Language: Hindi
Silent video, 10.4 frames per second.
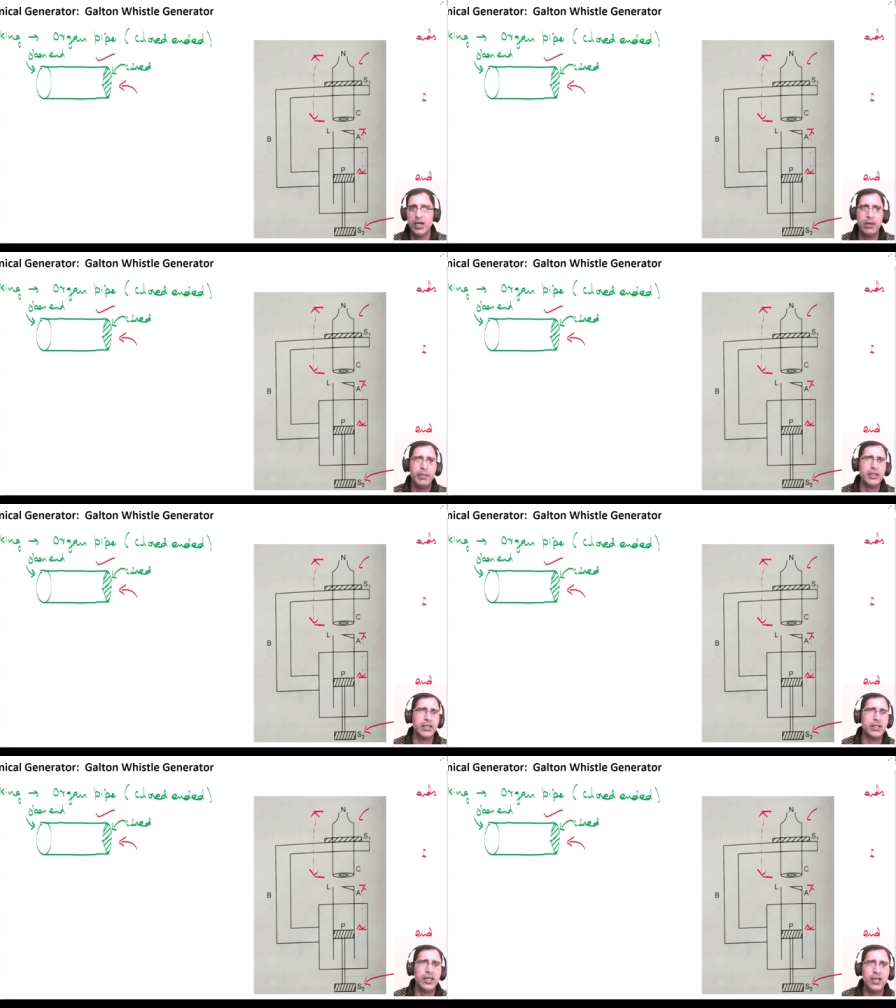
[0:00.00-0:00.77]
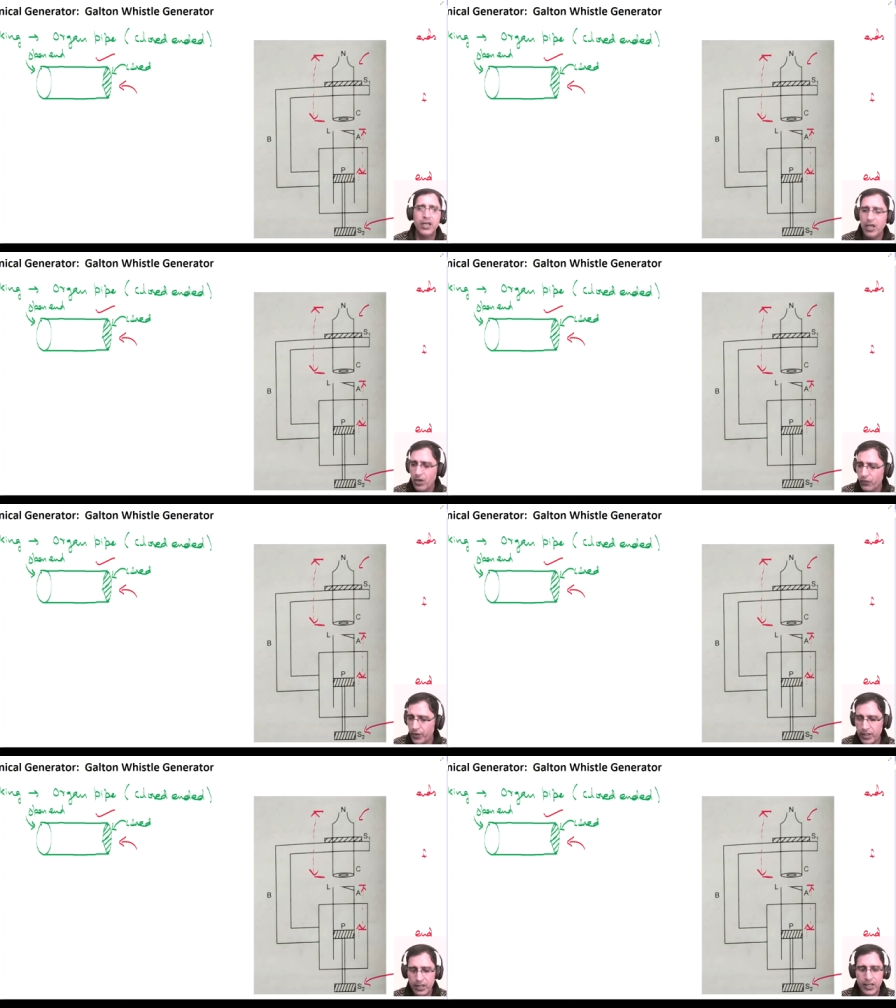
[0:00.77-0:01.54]
अब बात आती है
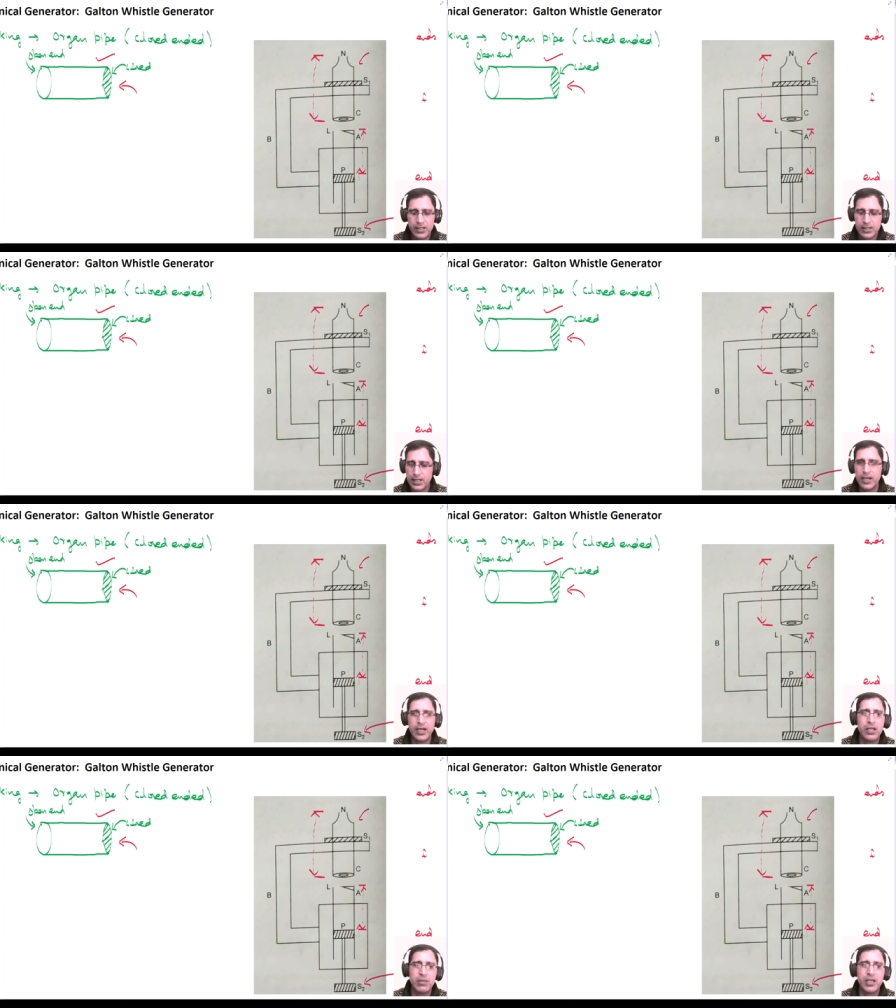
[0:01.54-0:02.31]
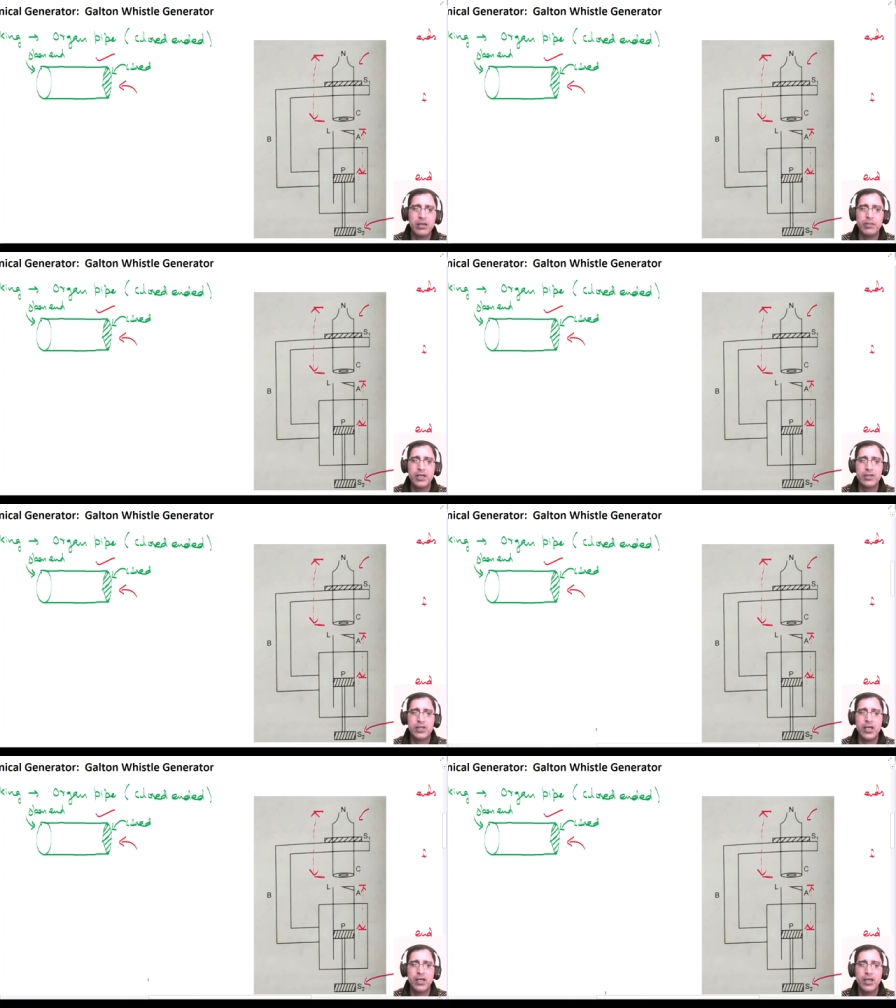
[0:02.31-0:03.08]
फिर इस अरेंजमेंट की मदद
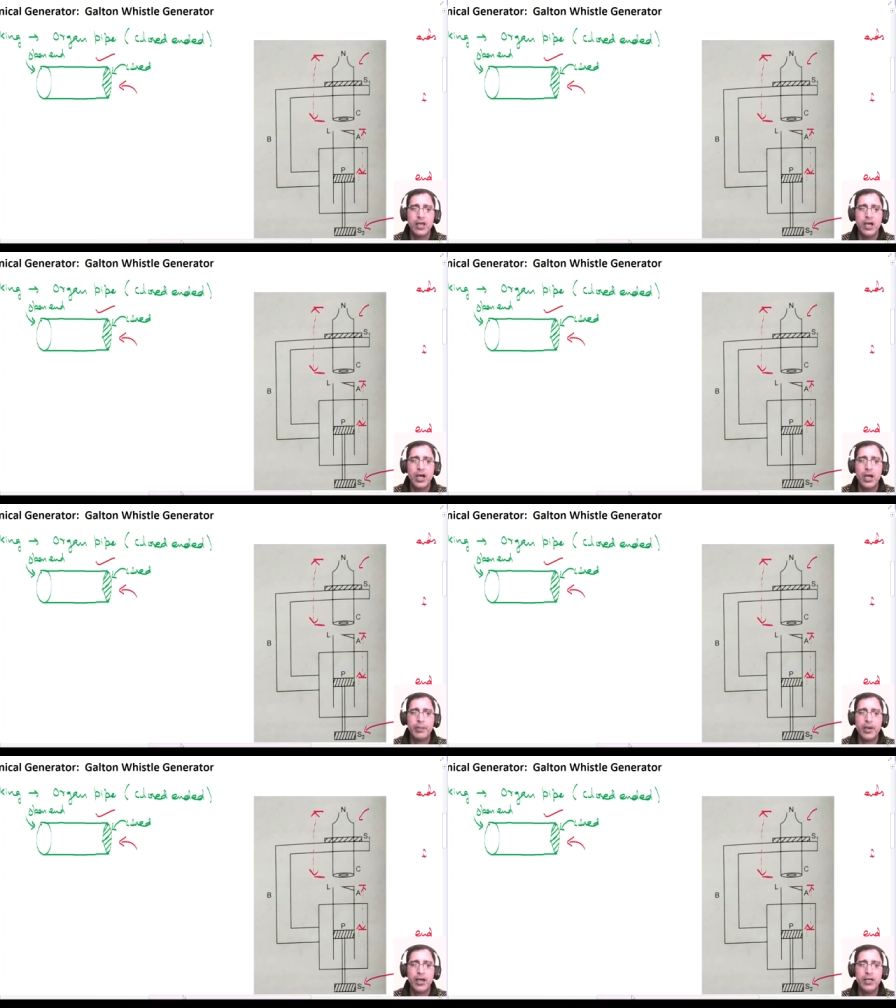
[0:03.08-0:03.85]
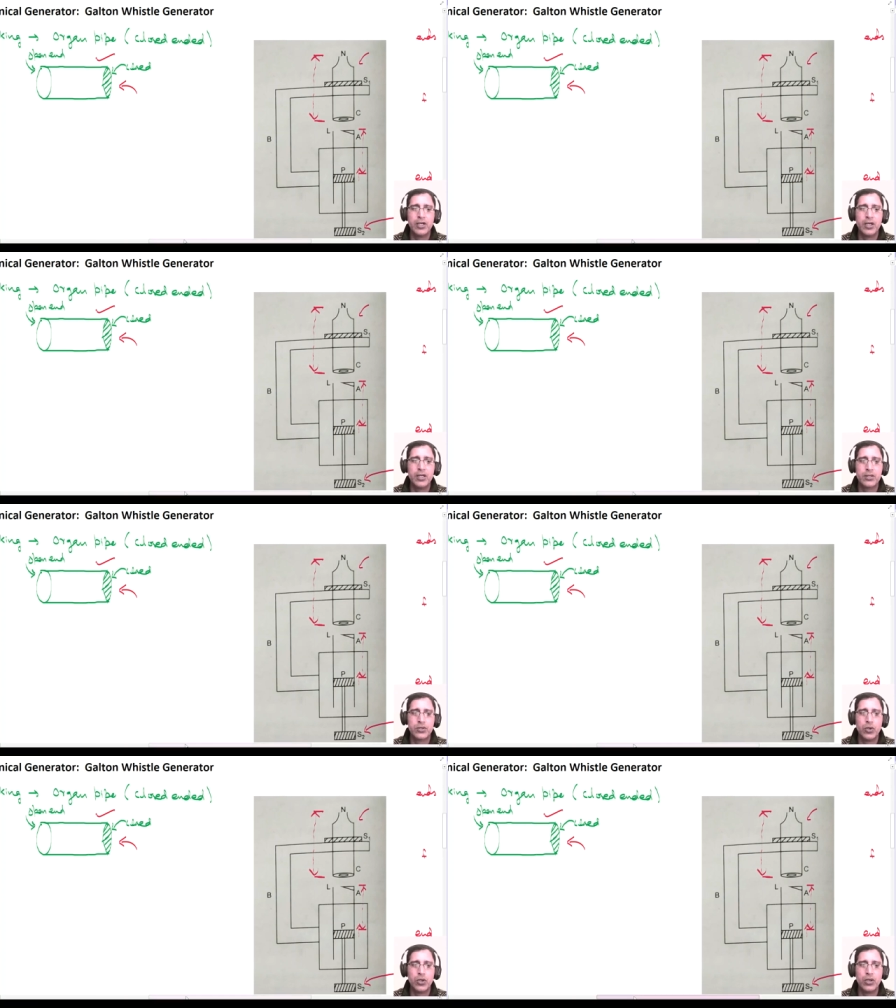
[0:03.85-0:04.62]
से आप
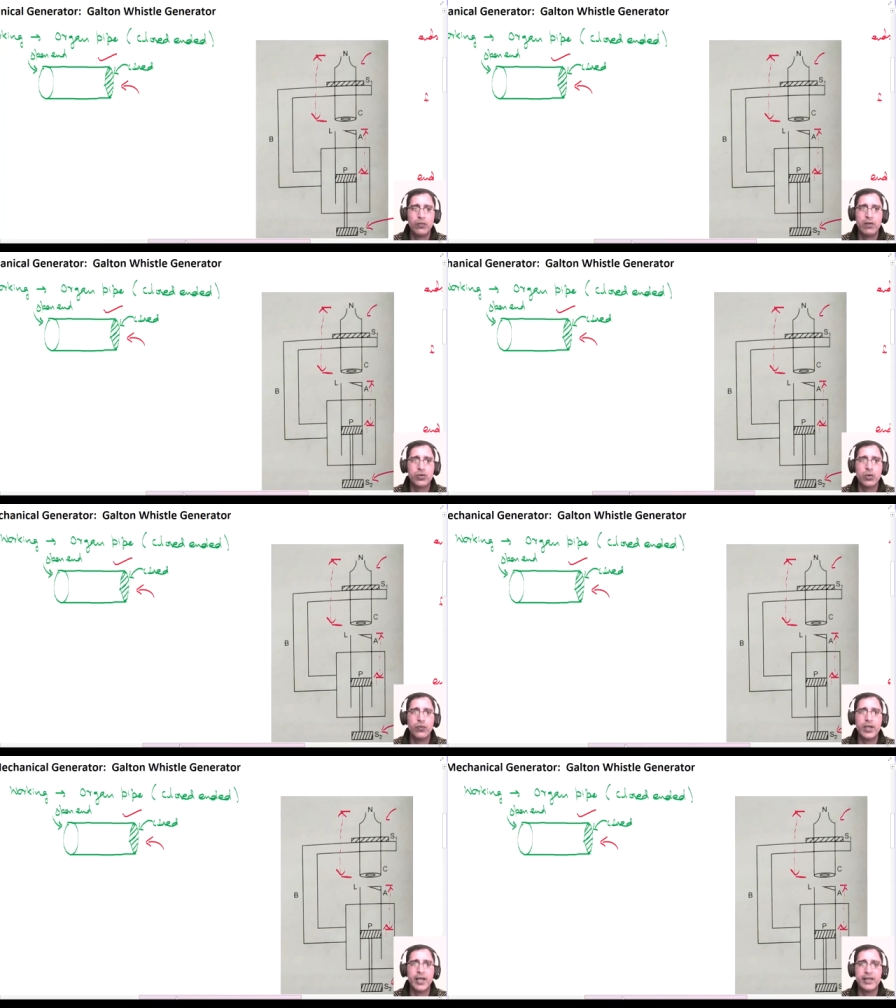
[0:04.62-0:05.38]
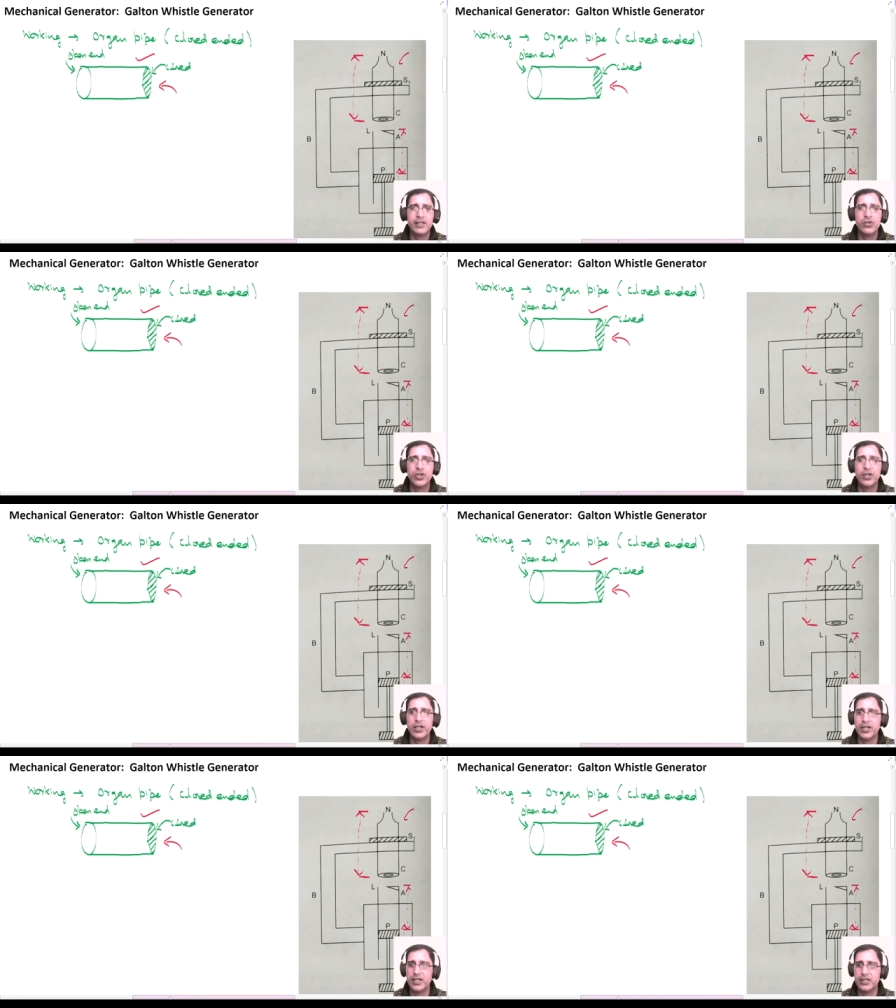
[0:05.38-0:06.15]
अल्ट्रासोनिक वेव्स को फिर कैसे
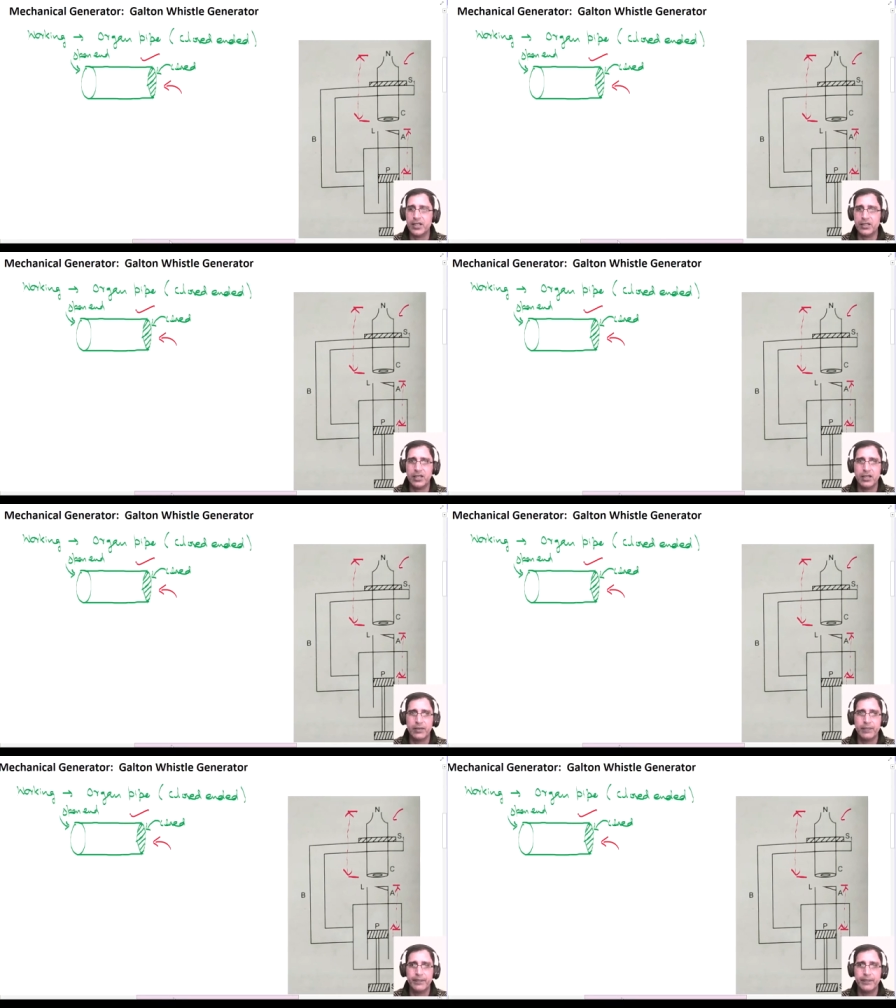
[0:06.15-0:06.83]
जनरेट कर सकते हैं